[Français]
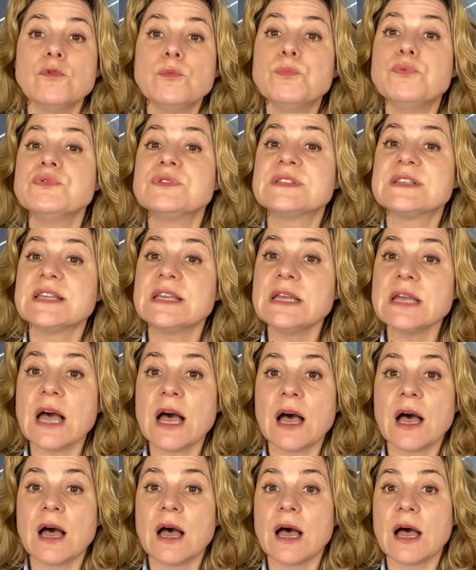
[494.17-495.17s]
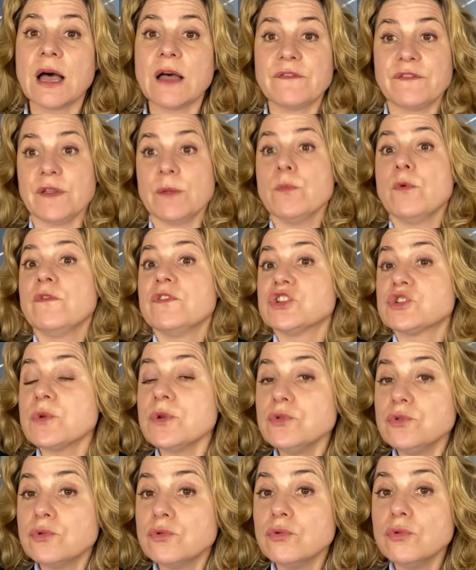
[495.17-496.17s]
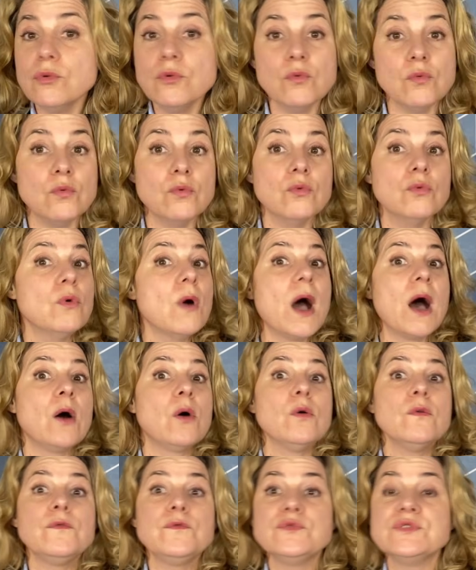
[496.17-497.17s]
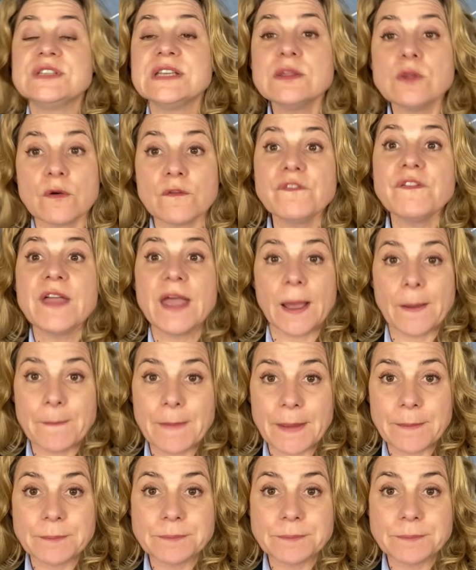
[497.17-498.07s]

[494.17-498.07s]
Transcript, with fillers: vous pousser à, faire mauvais choix, du coup, ou à refuser d'en faire